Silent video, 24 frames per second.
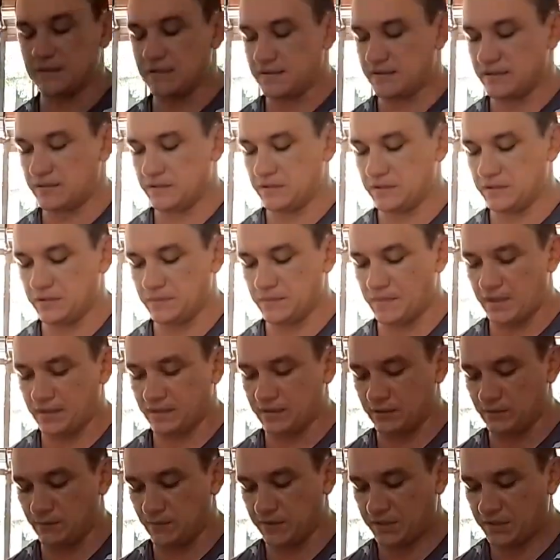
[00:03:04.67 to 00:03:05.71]
esse
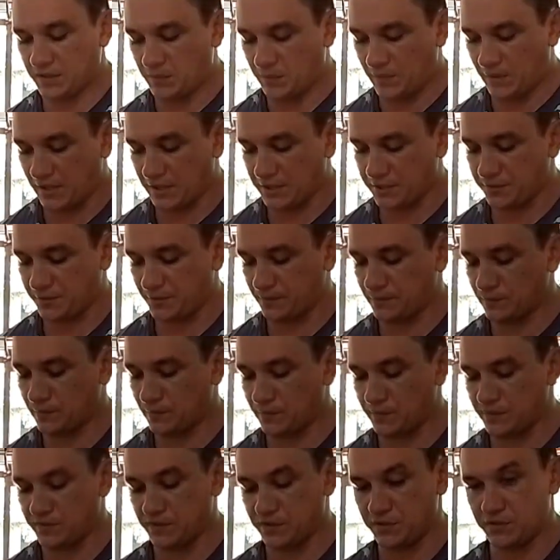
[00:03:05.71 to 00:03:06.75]
metalon aqui embaixo,
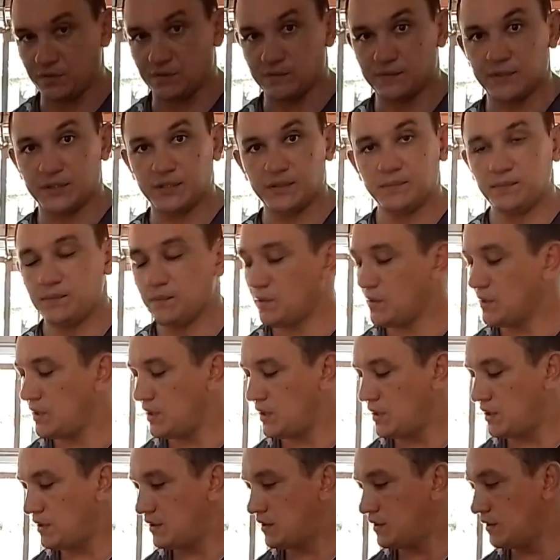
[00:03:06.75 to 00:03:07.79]
ó, vocês estão vendo.
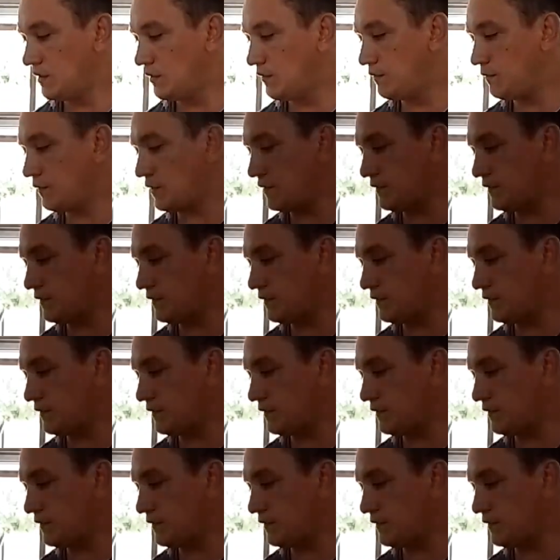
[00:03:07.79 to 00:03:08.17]
Foi